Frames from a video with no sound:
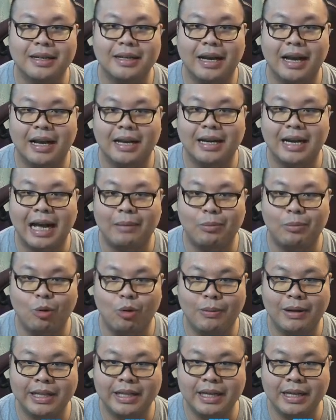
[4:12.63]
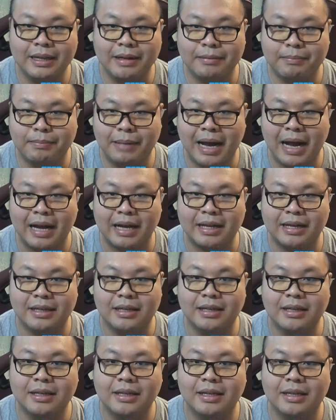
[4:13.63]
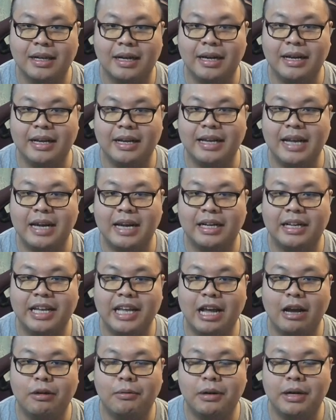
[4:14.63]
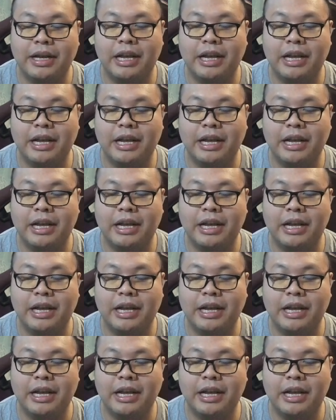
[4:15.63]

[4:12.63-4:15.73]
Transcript: อ่ะดาร์กบูมาสิปากเอออีกอย่างนึงที่เฮล